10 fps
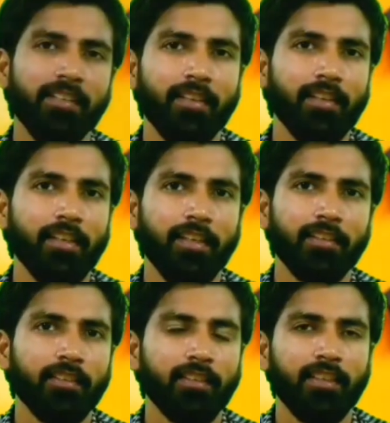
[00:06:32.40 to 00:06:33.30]
की ज़िंदगी
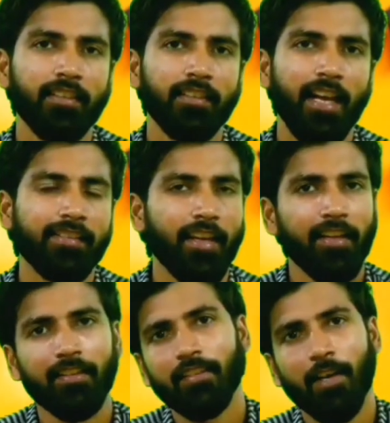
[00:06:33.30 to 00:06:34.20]
ऐसे
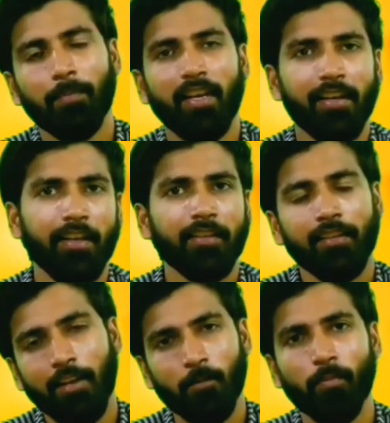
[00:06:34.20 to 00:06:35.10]
अपने
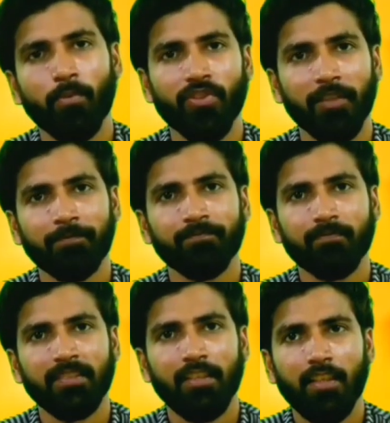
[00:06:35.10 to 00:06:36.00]
अख्ताम को पहुंची
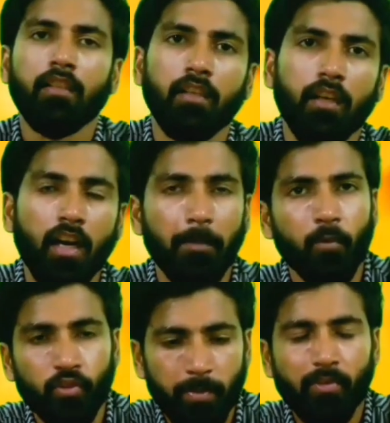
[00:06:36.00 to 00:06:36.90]
आप
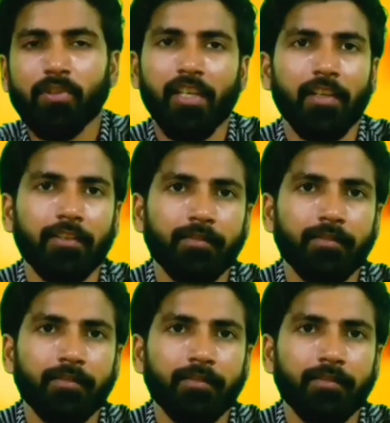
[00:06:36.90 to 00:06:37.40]
कुछ भी सोचें